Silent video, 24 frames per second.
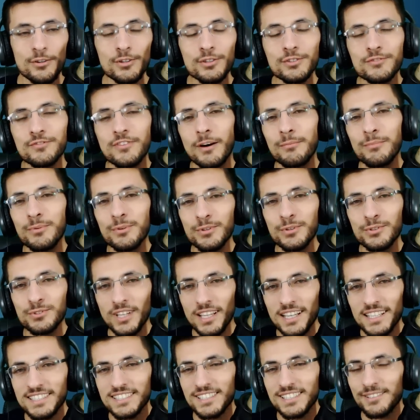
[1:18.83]
Lütfen bu
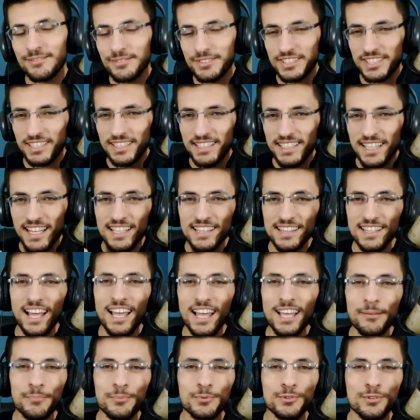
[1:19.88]
güzel açılım için
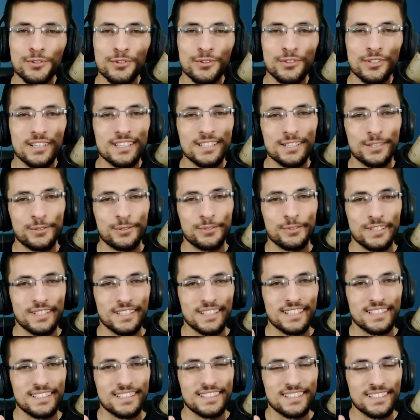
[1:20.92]
like butonlarını
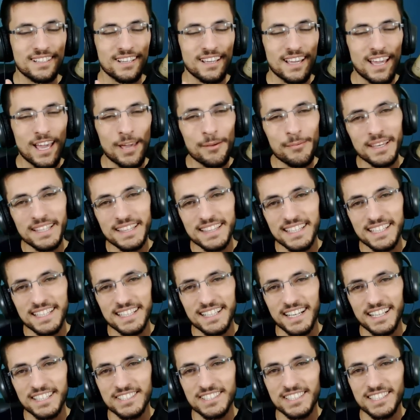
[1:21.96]
kullanın.
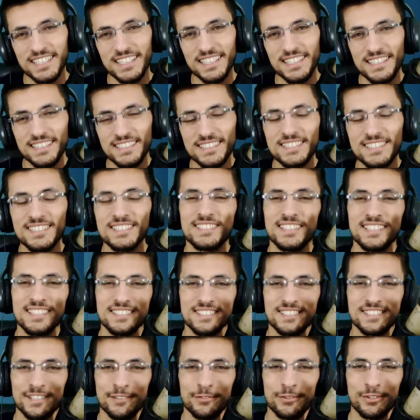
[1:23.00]
Emekleri acıyın.
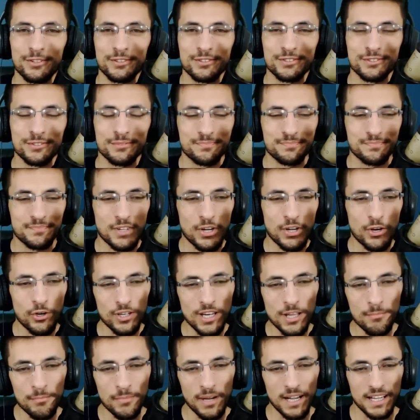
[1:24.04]
Sizleri seviyoruz.
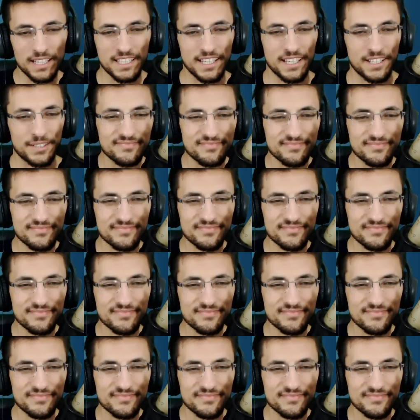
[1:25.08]
Öyle mi Baki?